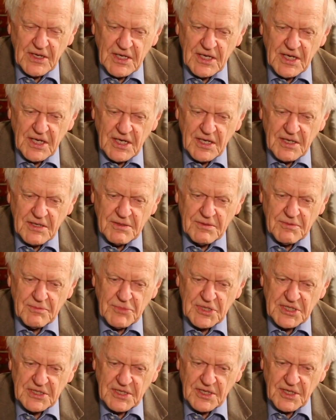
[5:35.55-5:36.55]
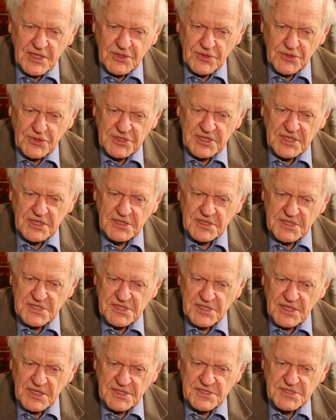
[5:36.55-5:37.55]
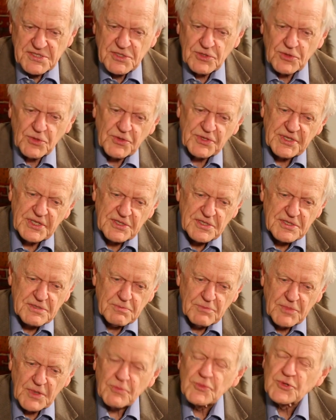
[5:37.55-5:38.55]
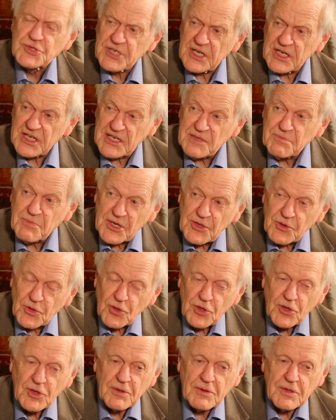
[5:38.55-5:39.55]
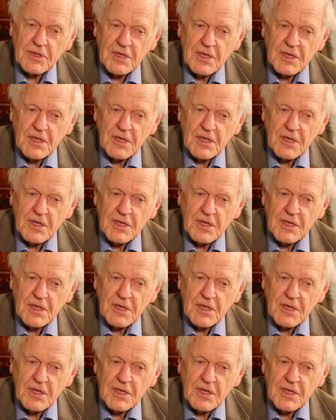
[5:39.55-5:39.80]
äh, mit der nötigen Diskretion, denn man muss ja immer noch,